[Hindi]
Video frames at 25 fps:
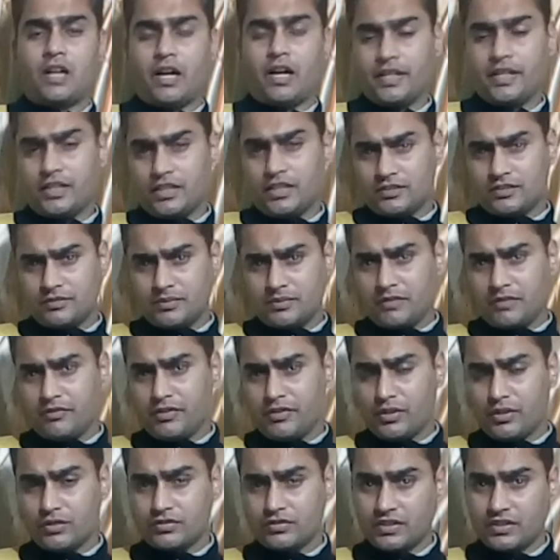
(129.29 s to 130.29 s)
आइकन्स भी
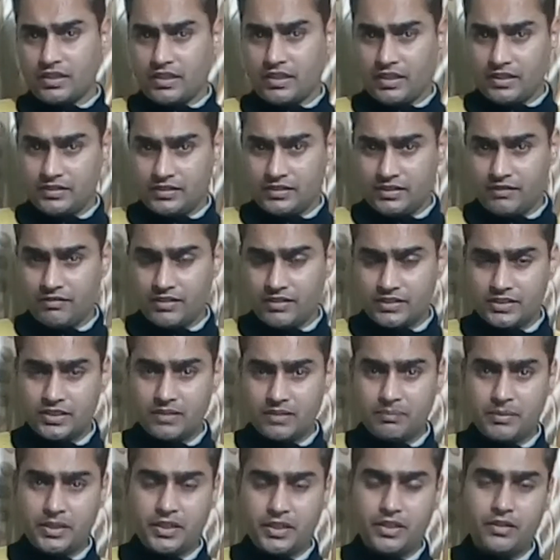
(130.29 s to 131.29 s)
विंडोज़ के इसी
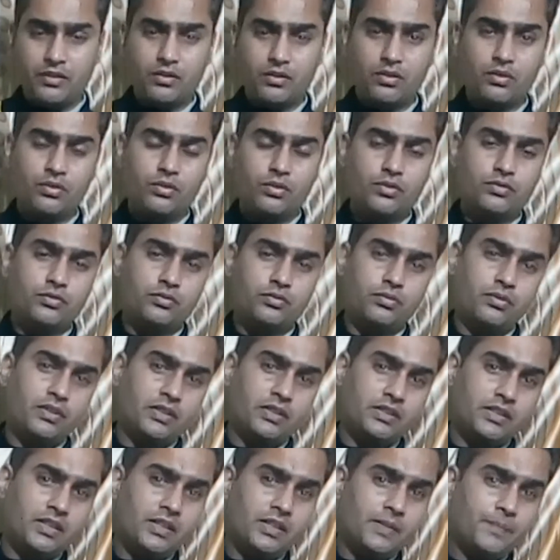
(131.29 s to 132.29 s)
वर्जन में इंट्रोड्यूस
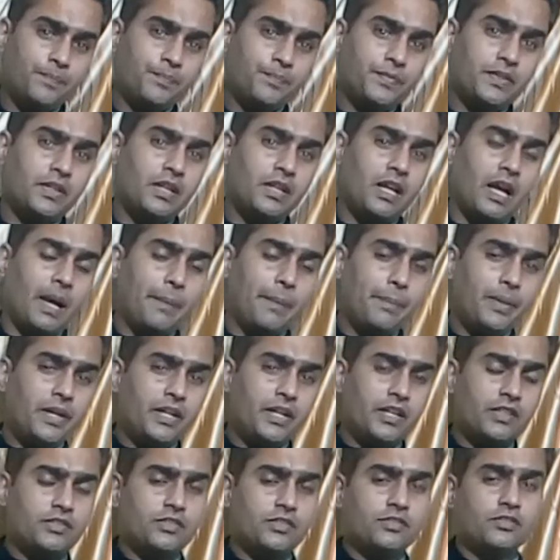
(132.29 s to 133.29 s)
हुए थे
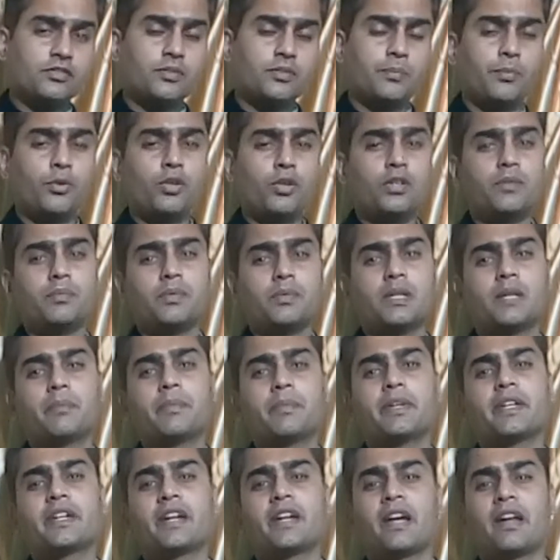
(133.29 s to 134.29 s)
एप्लीकेशन सपोर्ट में
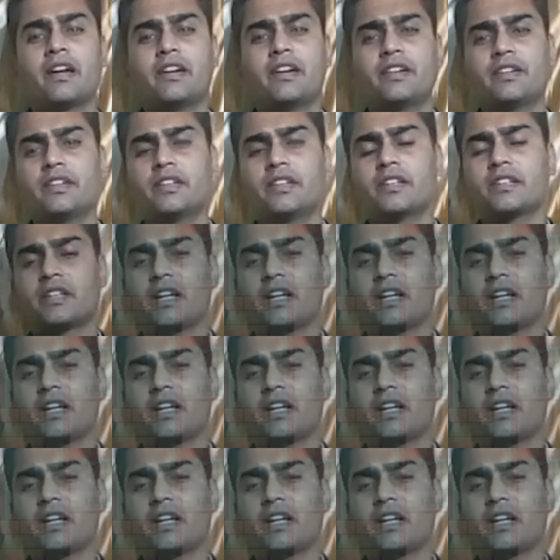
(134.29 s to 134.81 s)
हमें कैलेंडर